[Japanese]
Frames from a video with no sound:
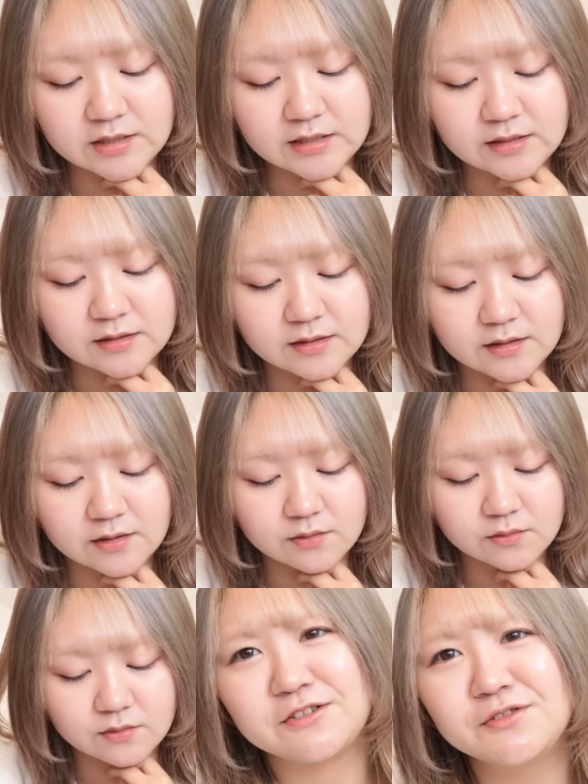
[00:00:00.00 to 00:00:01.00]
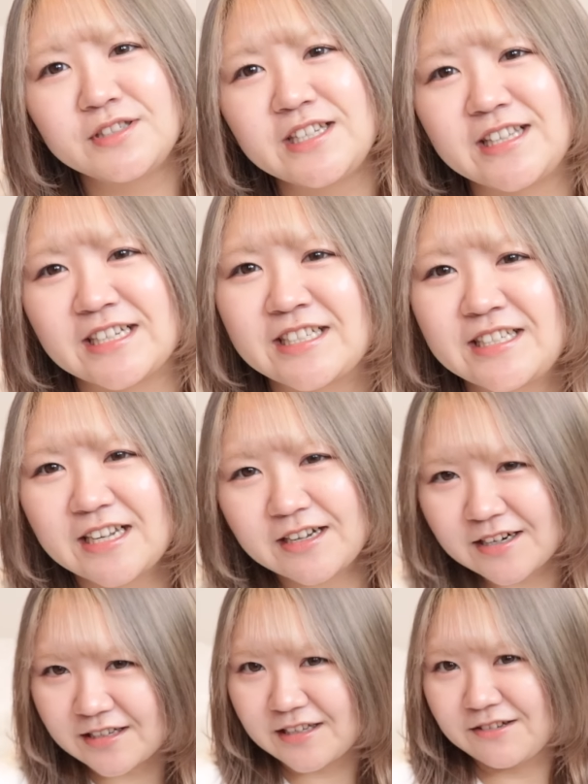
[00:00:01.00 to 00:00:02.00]
愛いんだけど油性出して
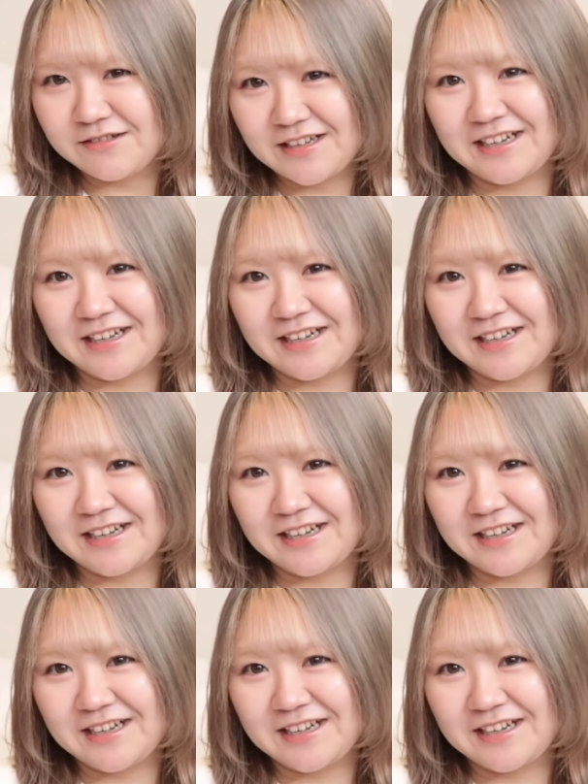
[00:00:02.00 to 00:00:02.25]
からだよって